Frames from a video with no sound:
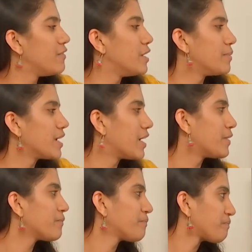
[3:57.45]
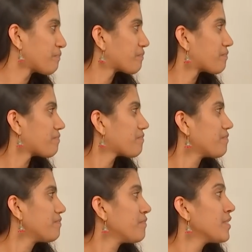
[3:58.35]
கேள்வி எழுப்பியிருக்காரு
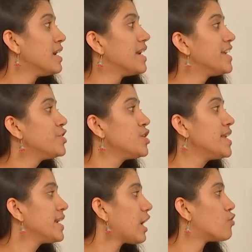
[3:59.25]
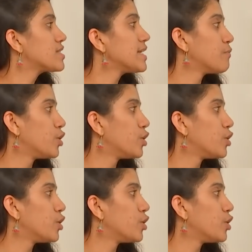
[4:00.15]
இன்ஜினியரிங் கவுன்சிலிங்